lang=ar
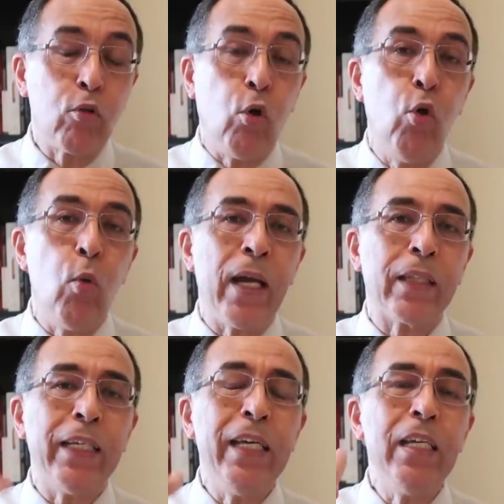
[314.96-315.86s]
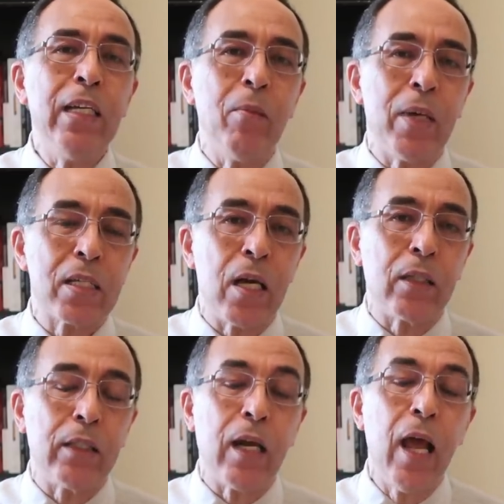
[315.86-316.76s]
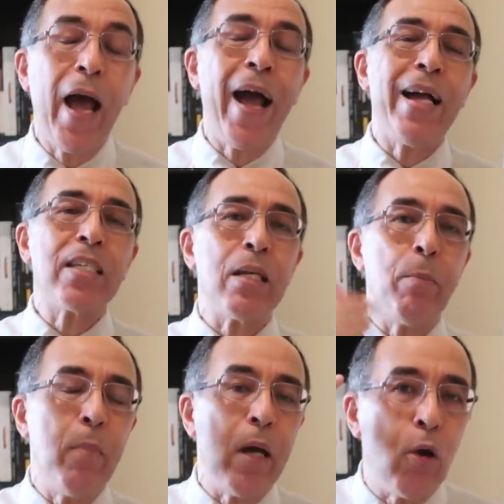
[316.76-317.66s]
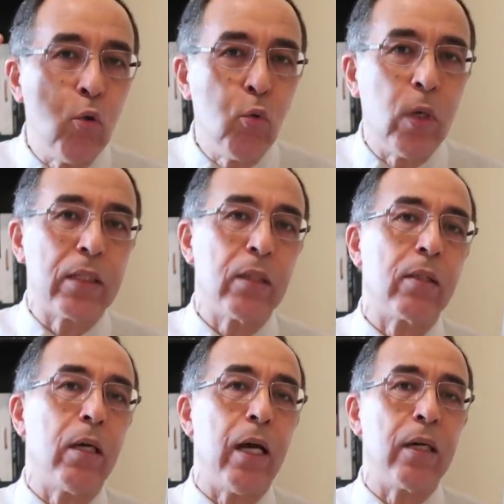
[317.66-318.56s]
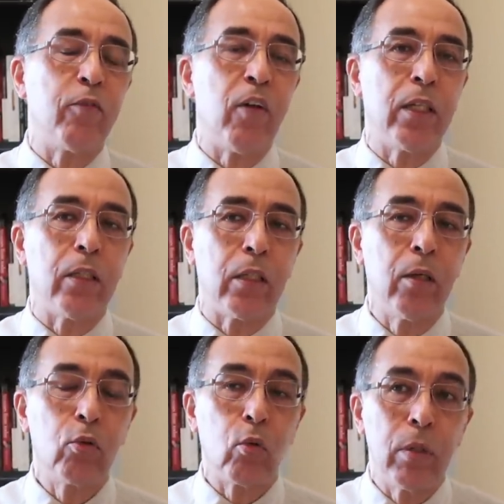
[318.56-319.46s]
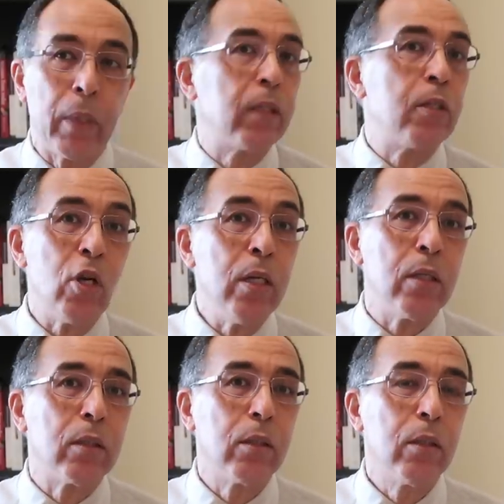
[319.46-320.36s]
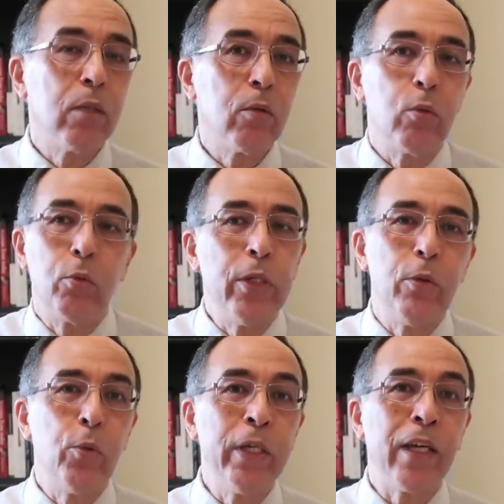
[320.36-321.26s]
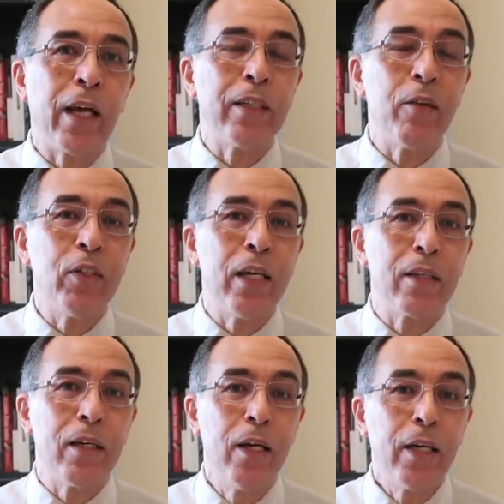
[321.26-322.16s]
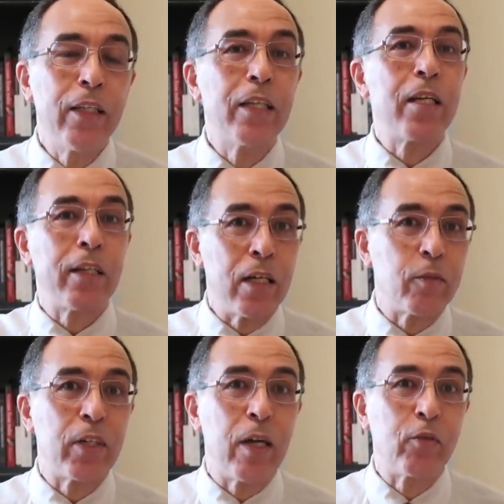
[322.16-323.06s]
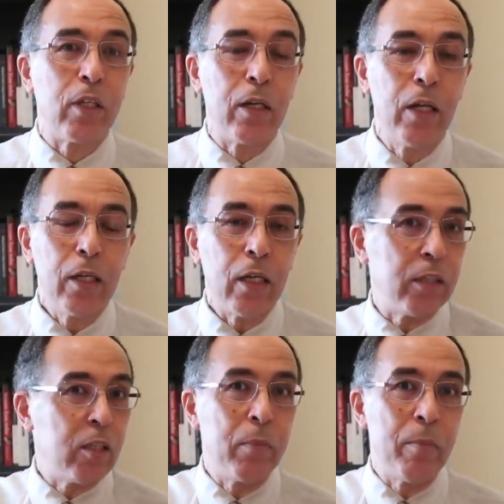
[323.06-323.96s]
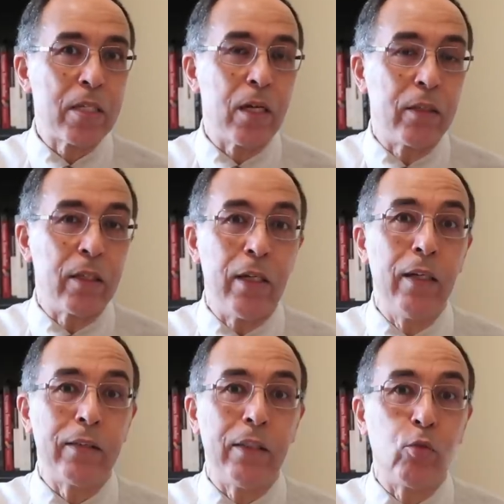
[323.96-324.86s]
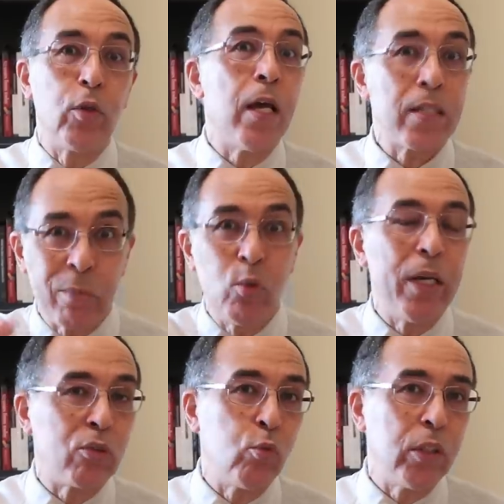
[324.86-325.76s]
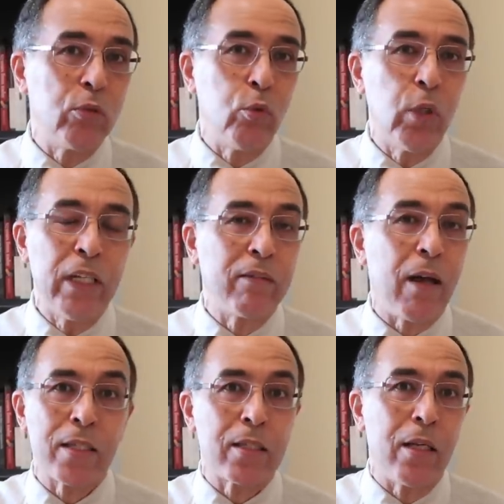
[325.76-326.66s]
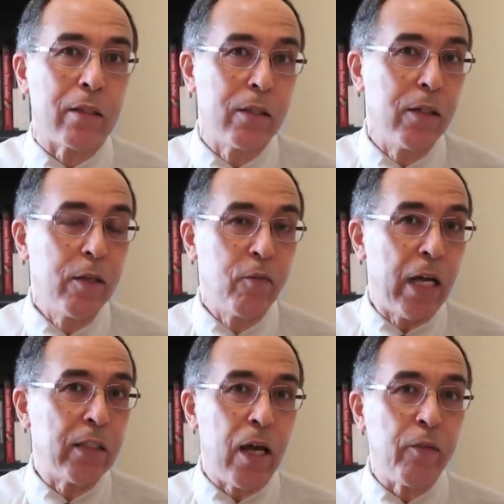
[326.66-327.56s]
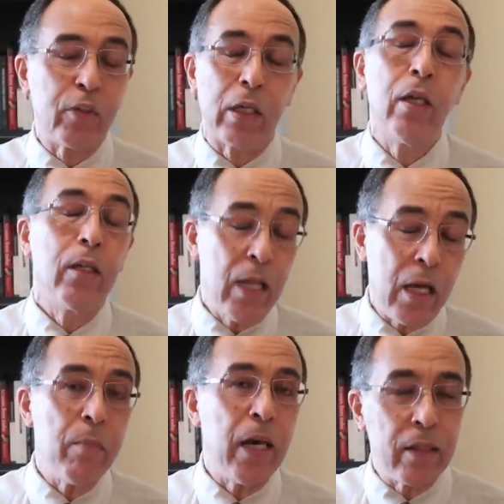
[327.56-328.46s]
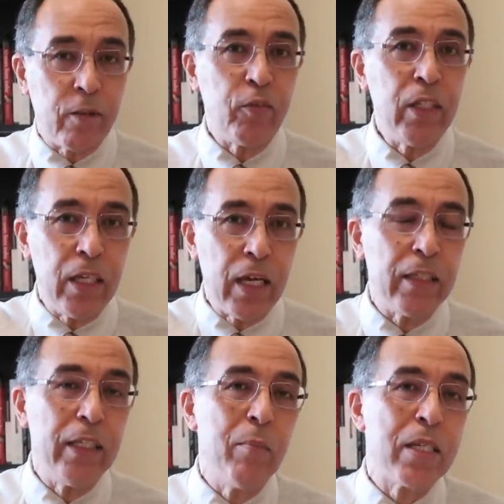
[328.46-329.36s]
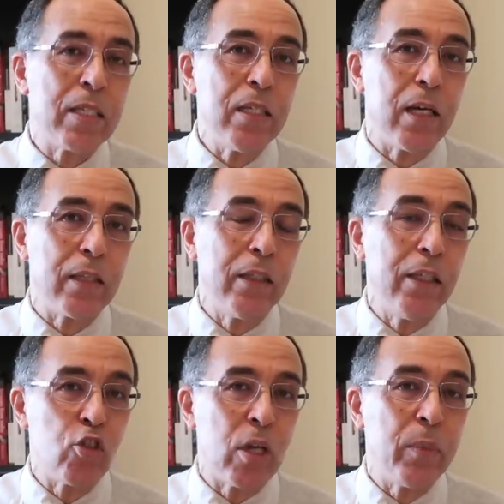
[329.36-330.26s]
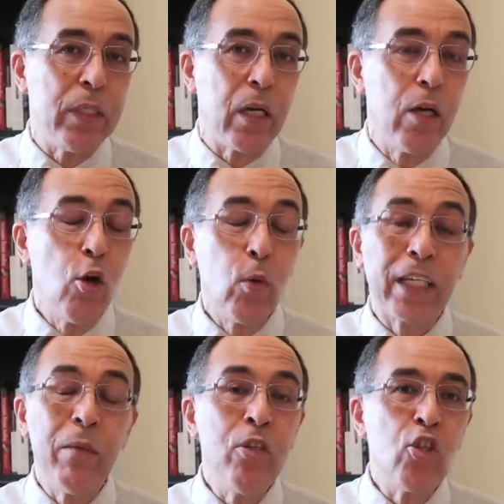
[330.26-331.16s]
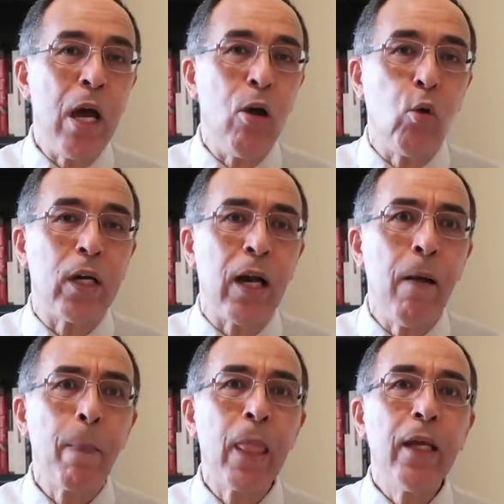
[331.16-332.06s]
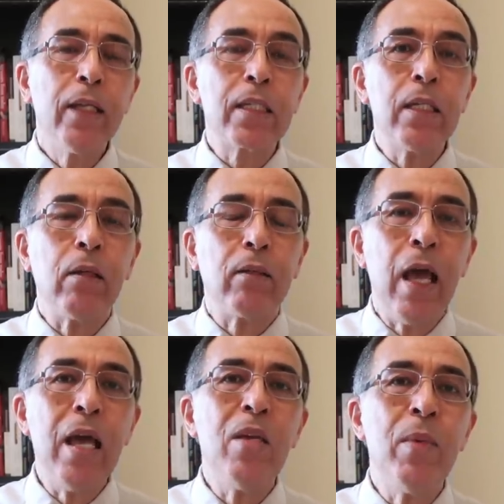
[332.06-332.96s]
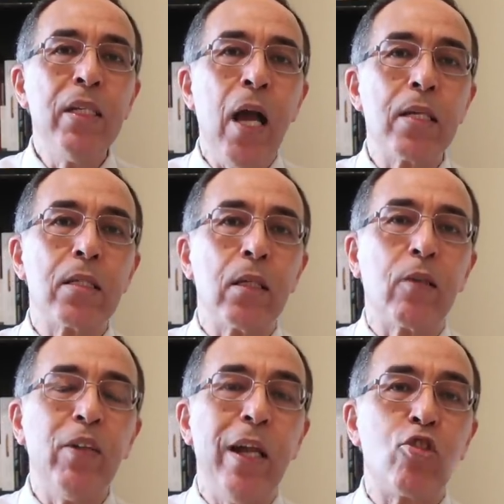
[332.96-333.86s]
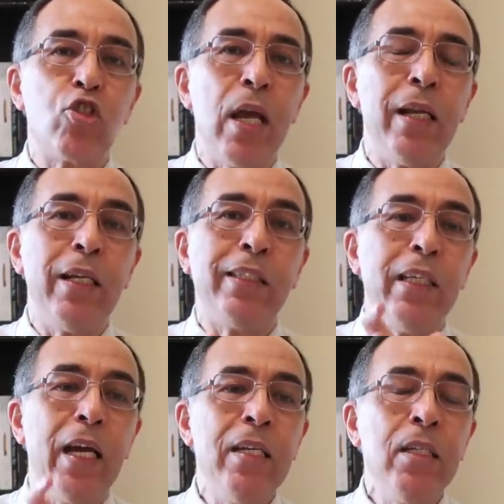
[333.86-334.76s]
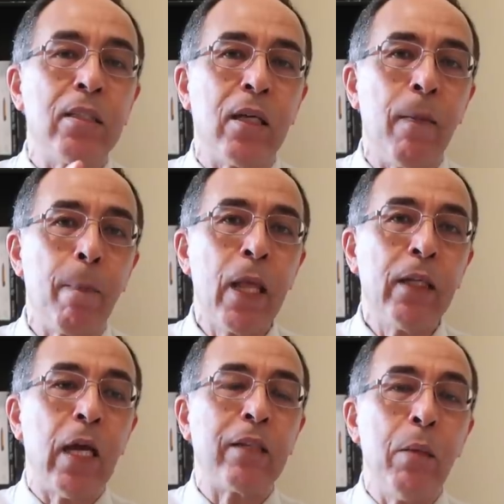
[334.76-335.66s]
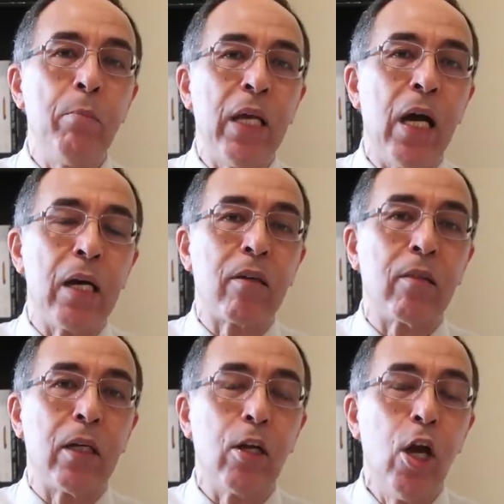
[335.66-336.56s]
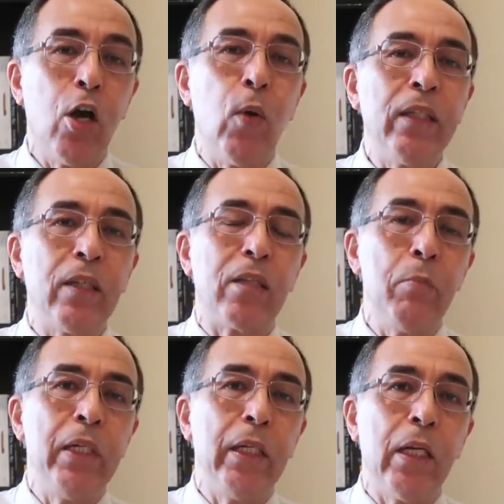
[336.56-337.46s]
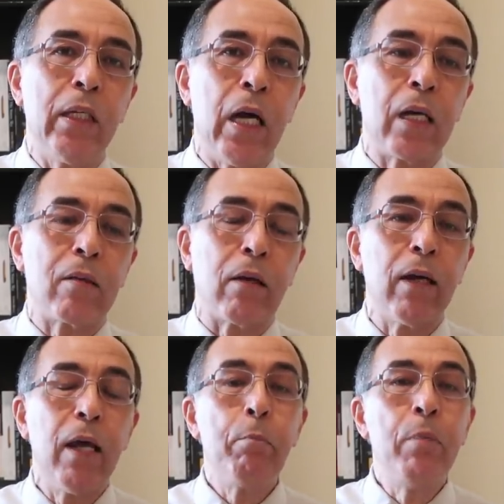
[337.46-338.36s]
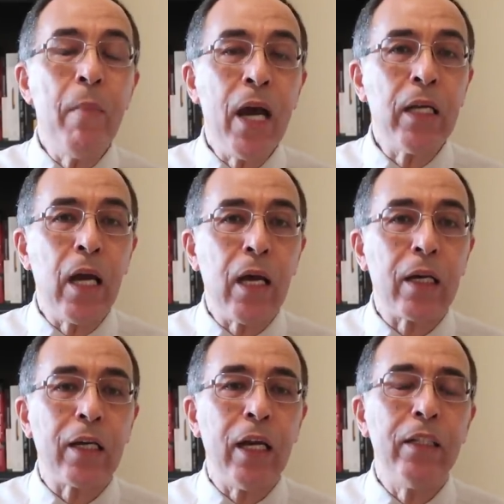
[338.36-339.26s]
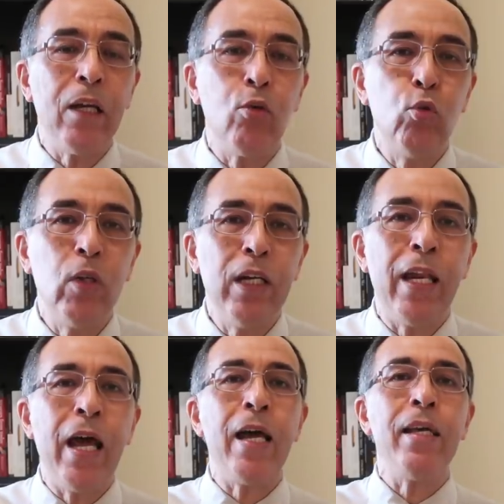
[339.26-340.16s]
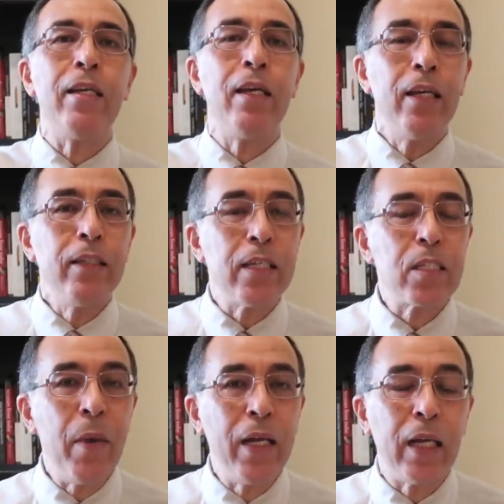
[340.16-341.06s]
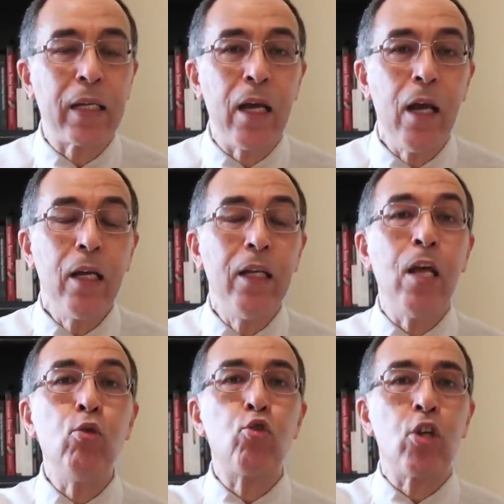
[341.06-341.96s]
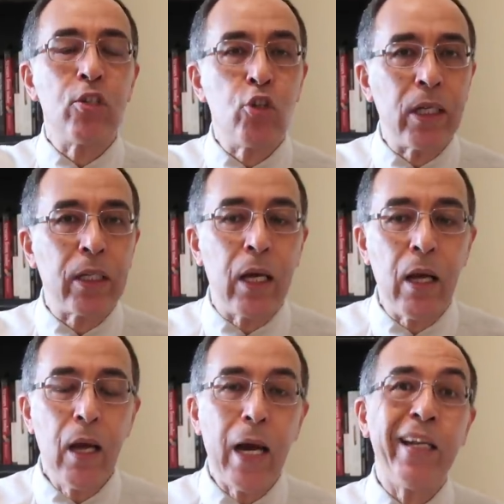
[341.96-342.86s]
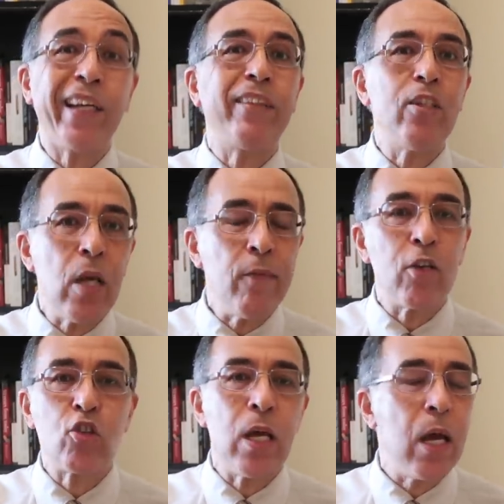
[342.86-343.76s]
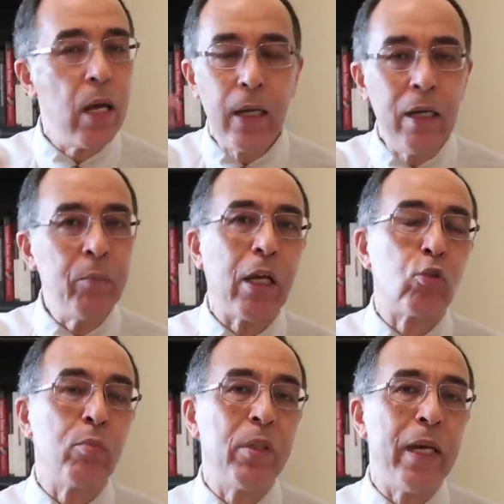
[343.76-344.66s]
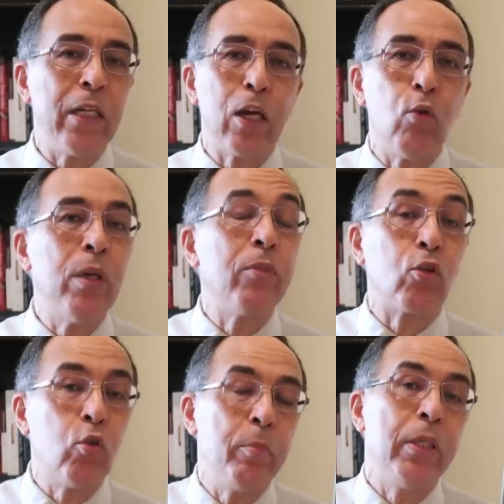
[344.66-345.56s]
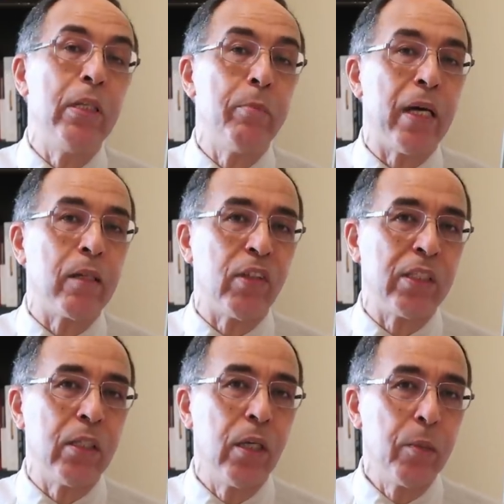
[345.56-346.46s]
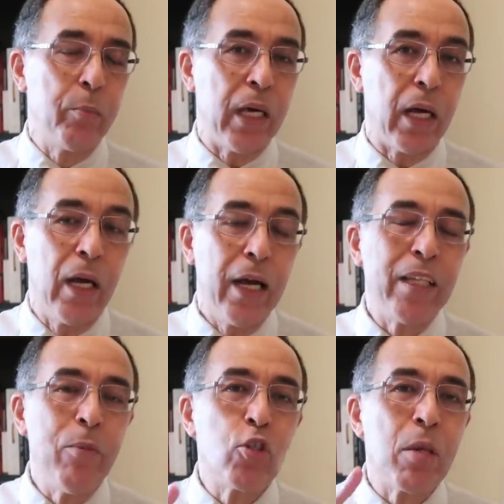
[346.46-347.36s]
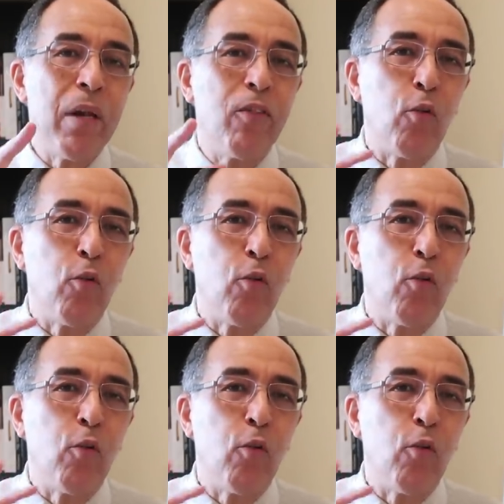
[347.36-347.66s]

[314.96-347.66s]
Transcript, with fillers: فيروح هو يعطيني المصادر حسب ما هو عارف عني تقول لي ما هذا جيد وين الخطأ في هذا؟ إذا صار يعرفك أفضل يعطيك المصادر التي تناسب ما تريده أنت أصلا فهذا أفضل نعم هذا فيه هذه المزية هذه الإيجابية ولكن من جهة أخرى يصير دائما يحصرك في الأشياء التي أنت تهتم بها أكثر أو أنت تميل إليها أكثر بمعنى آخر أنه لا يسمح لك لا يشجعك على اكتشاف أشياء لم تخطر ببالك أو لم تكن بمعرفة بها هذا ما يسمى